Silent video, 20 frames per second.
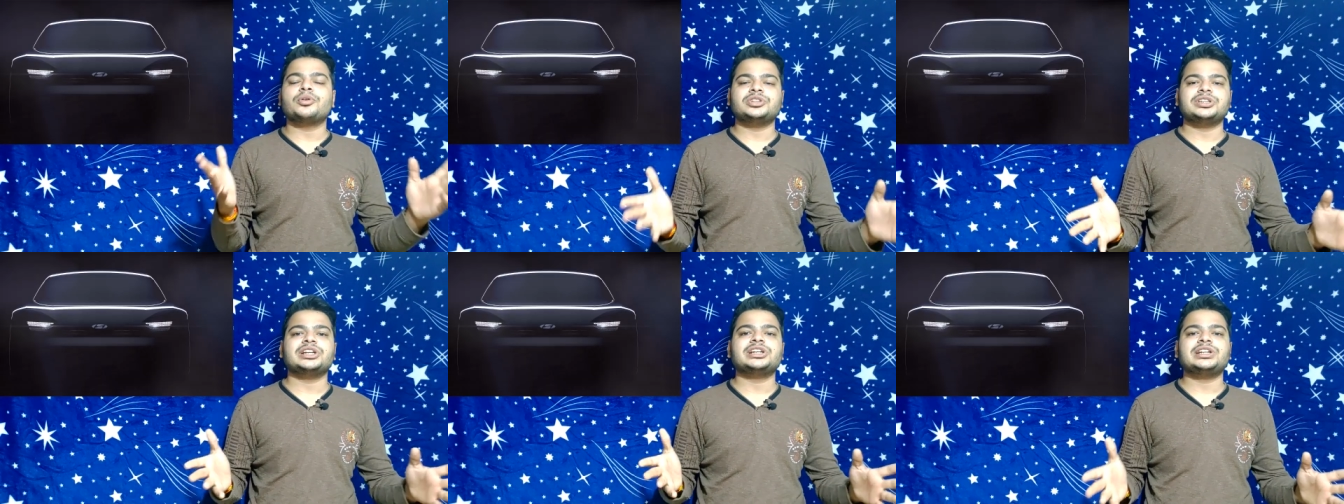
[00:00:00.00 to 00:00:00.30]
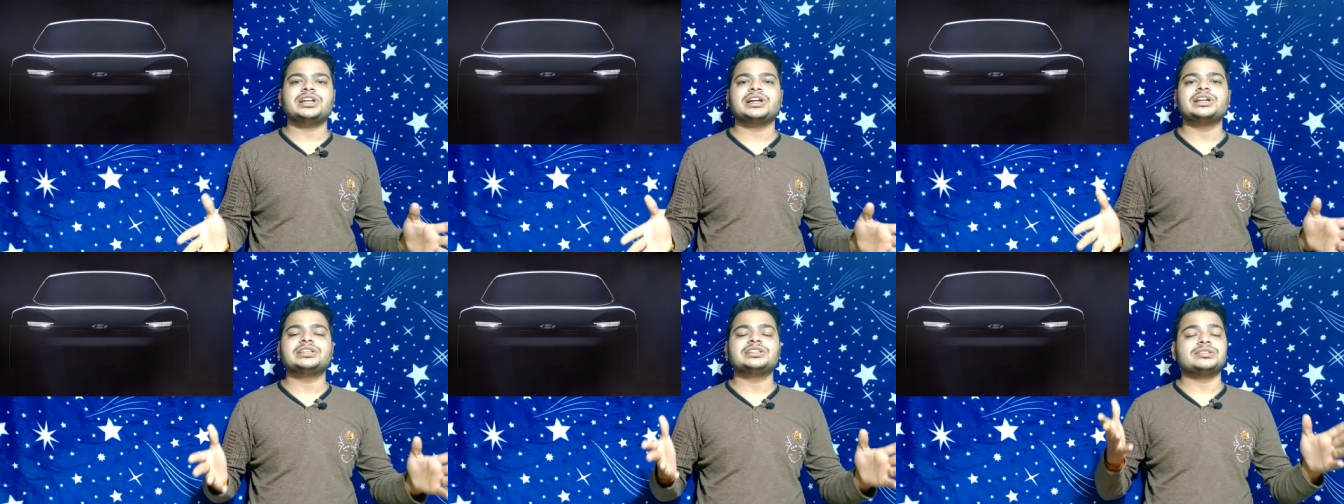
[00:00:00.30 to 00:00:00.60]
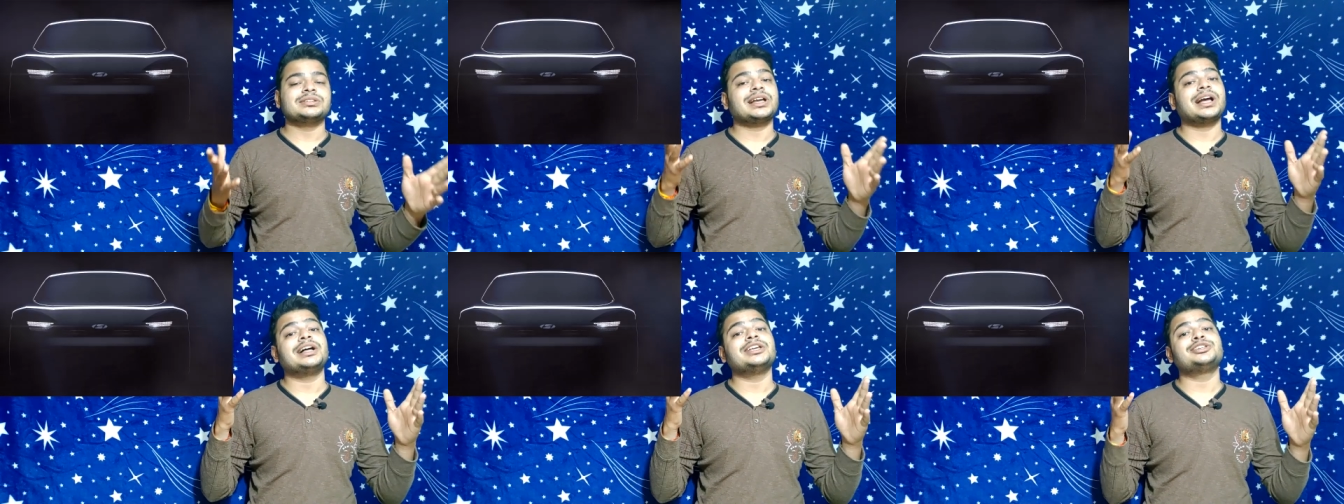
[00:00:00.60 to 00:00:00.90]

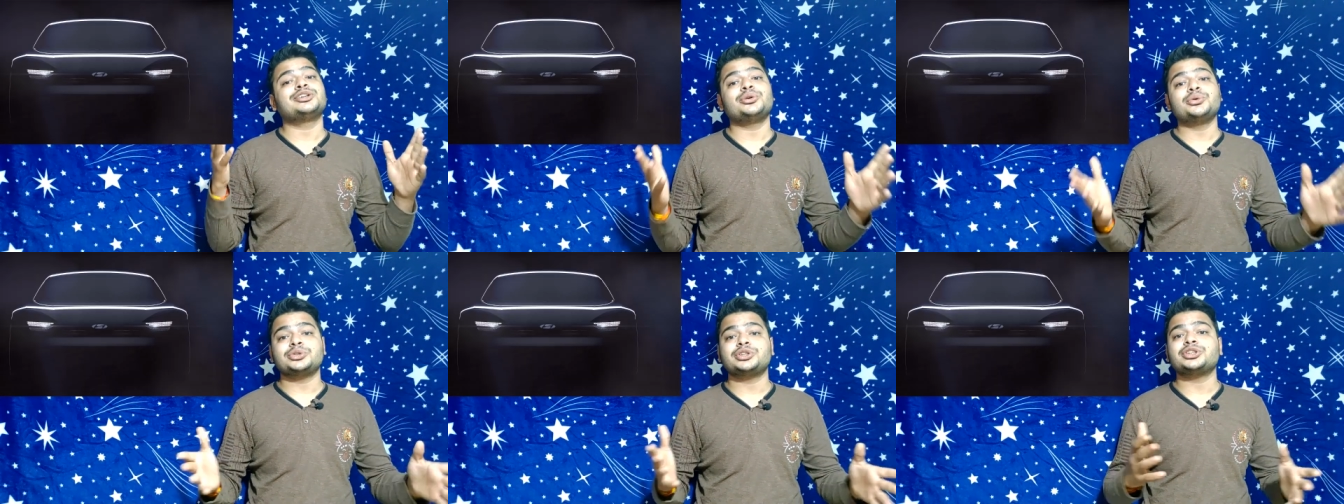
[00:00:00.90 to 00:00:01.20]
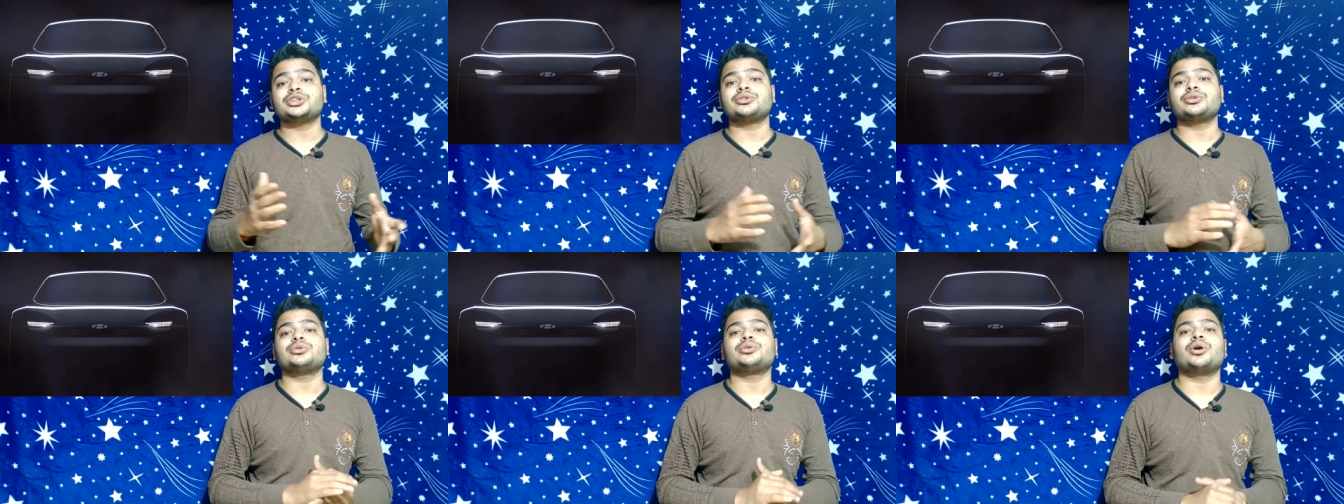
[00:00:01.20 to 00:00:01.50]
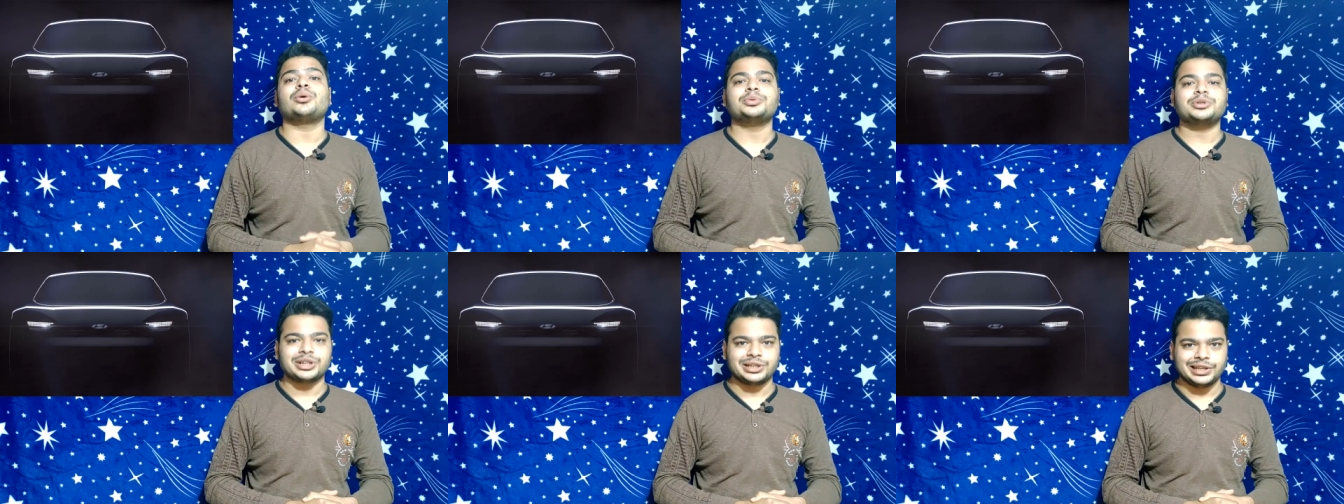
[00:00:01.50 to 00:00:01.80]
प्रोजेक्टर्स का ज़रूर से
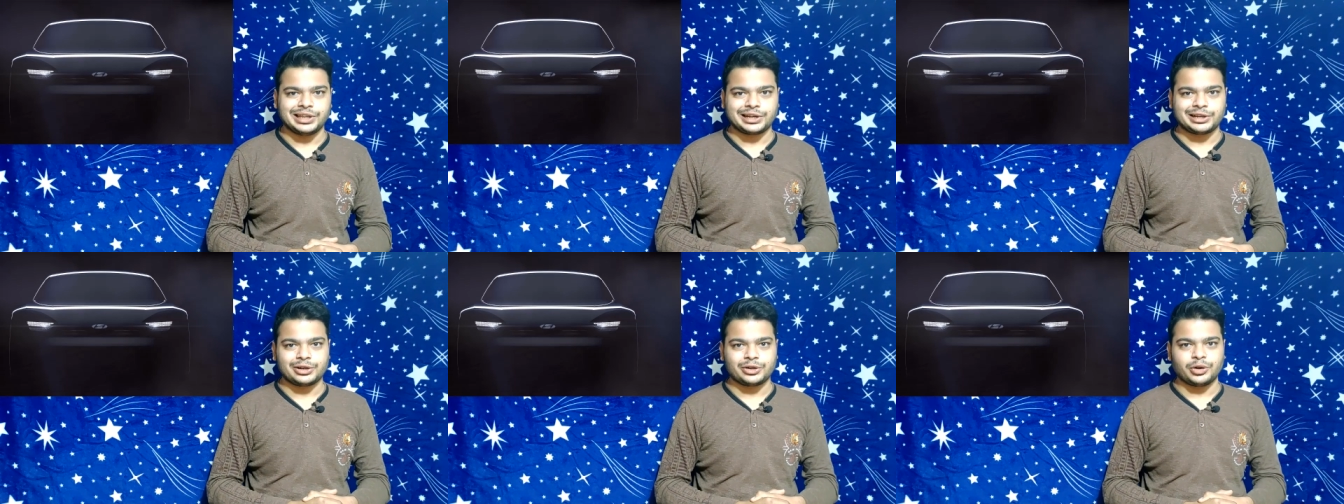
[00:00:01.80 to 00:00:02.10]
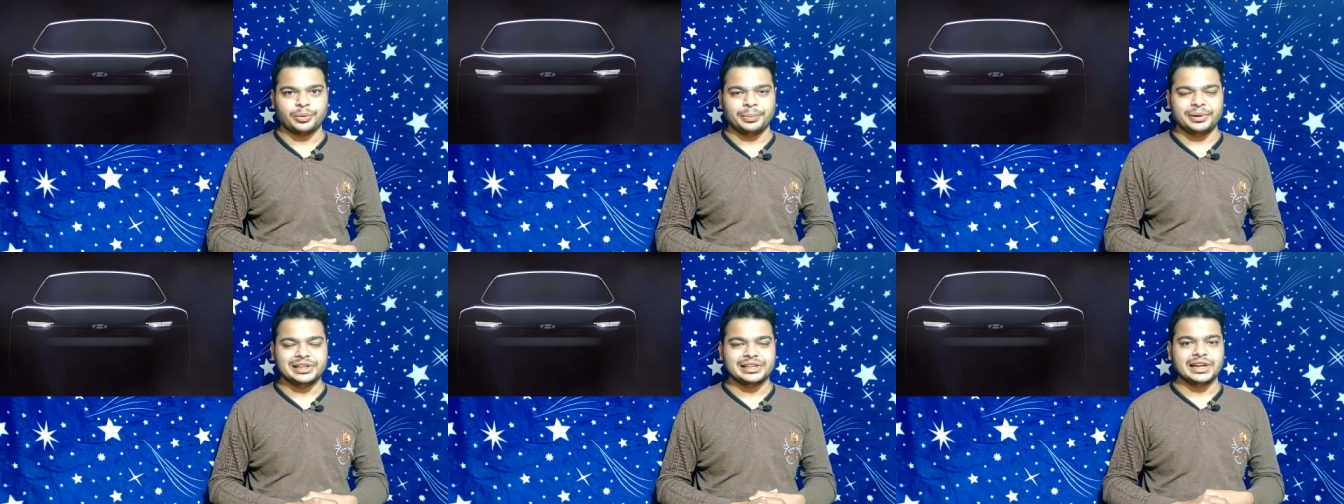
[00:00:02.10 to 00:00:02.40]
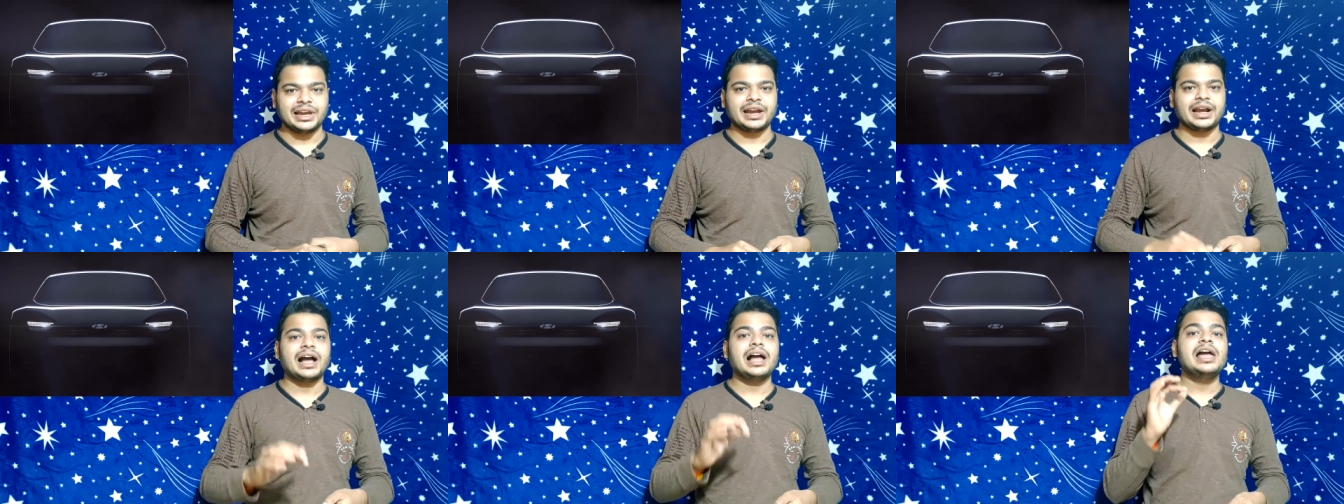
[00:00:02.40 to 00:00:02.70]
ज़रूर ऑप्शन देखने को मिल
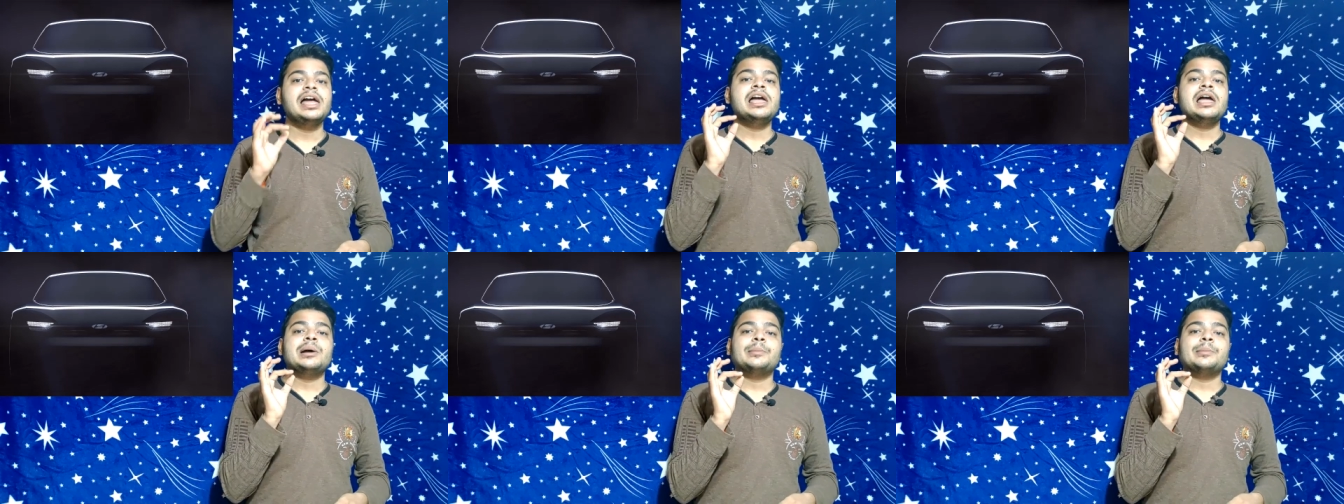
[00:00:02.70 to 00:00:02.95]
जाएगा